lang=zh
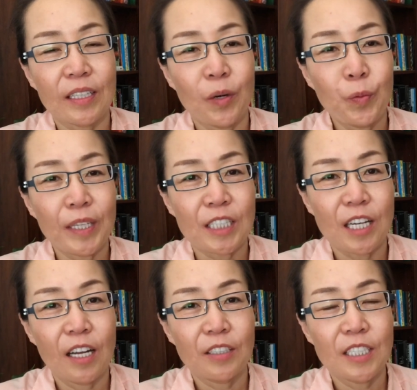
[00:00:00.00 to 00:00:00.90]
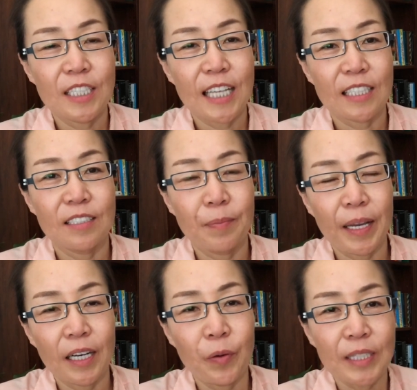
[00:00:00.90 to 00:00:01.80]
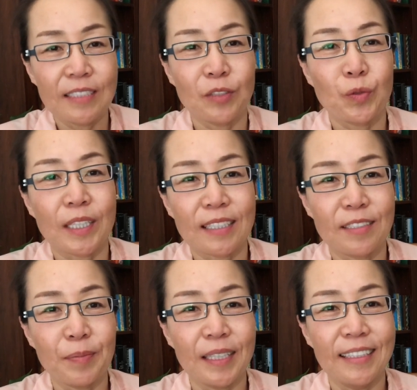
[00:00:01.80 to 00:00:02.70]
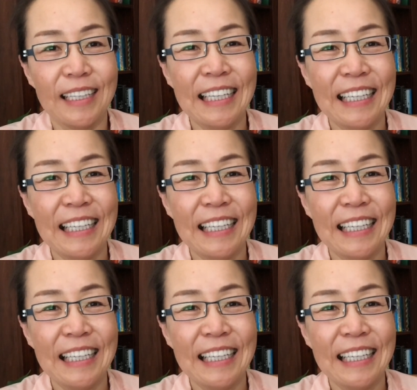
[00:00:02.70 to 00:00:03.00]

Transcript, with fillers: 个物理治疗师，下次配合我一起做这个视频。